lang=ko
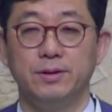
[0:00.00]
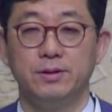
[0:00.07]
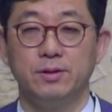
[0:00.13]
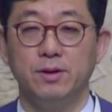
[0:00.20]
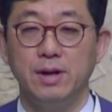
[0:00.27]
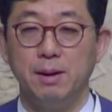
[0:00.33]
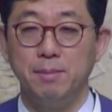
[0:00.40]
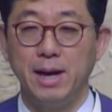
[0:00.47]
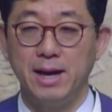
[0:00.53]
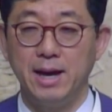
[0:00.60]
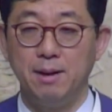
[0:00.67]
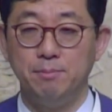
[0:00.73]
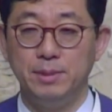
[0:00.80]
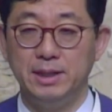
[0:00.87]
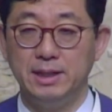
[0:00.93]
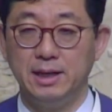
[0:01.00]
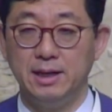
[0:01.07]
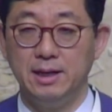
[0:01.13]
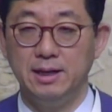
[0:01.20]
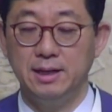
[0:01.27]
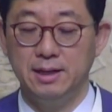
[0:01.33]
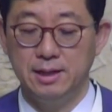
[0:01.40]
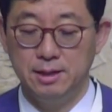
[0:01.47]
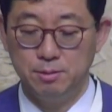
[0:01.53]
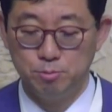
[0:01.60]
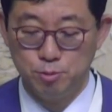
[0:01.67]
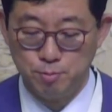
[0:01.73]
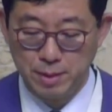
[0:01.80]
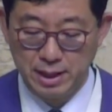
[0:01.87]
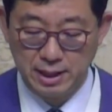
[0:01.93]
떠나봐야 합니다.
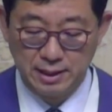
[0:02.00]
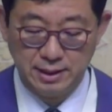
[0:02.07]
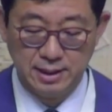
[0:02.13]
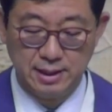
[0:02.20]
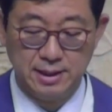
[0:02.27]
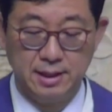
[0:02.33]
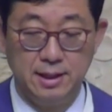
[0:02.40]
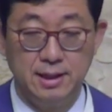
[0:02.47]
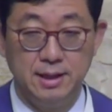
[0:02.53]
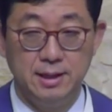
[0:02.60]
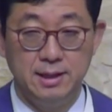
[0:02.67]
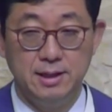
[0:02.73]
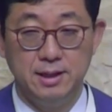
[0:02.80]
뿐만 아니라